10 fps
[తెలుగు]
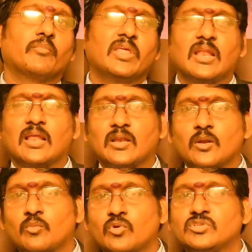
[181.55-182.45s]
మీన
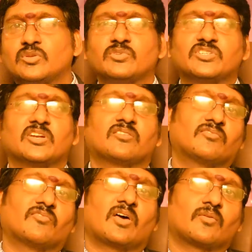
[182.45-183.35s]
లగ్నంలో
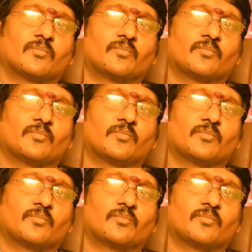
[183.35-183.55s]
జన్మించినటువంటి వారు